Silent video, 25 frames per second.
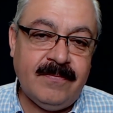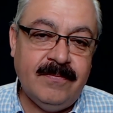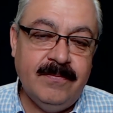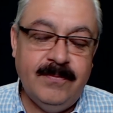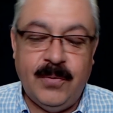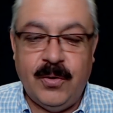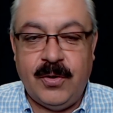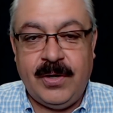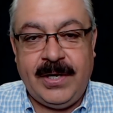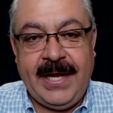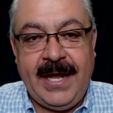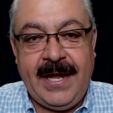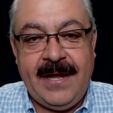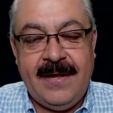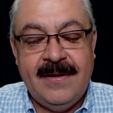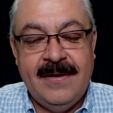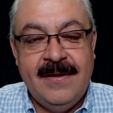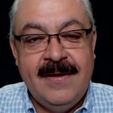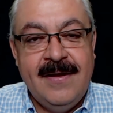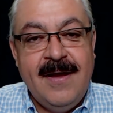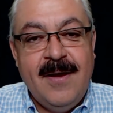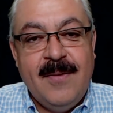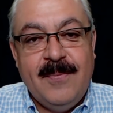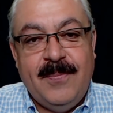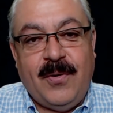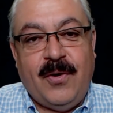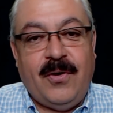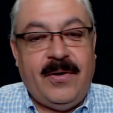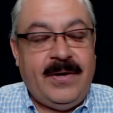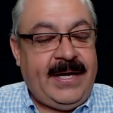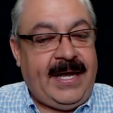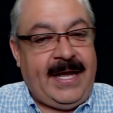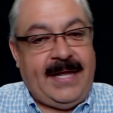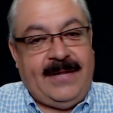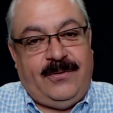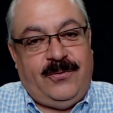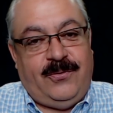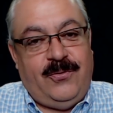¿Por qué?
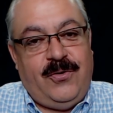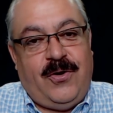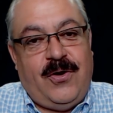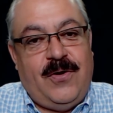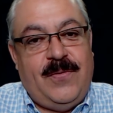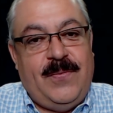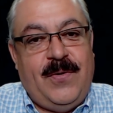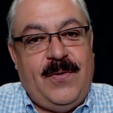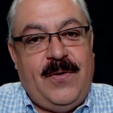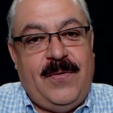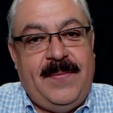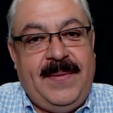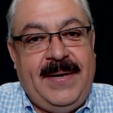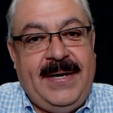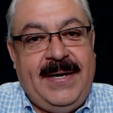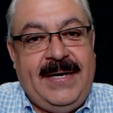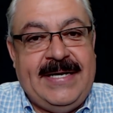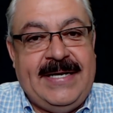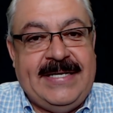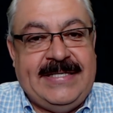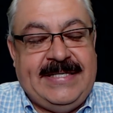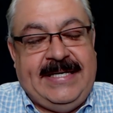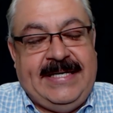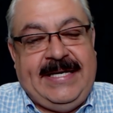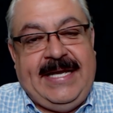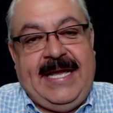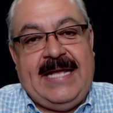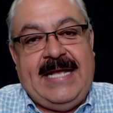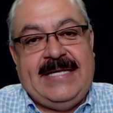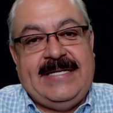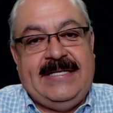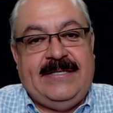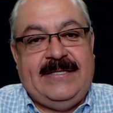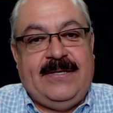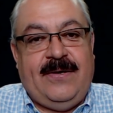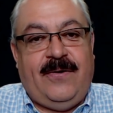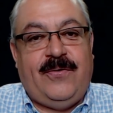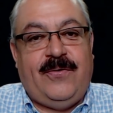Porque tú como hombre ni siquiera se
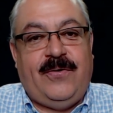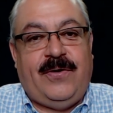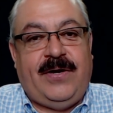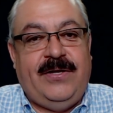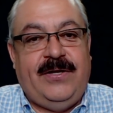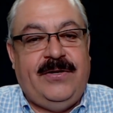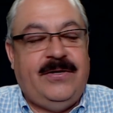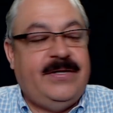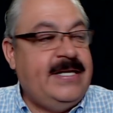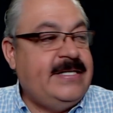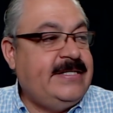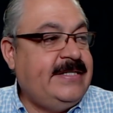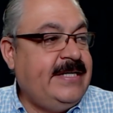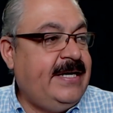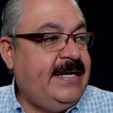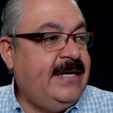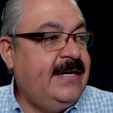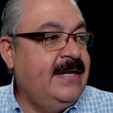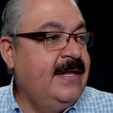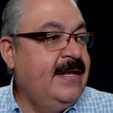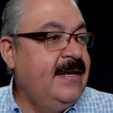te ha ocurrido decir,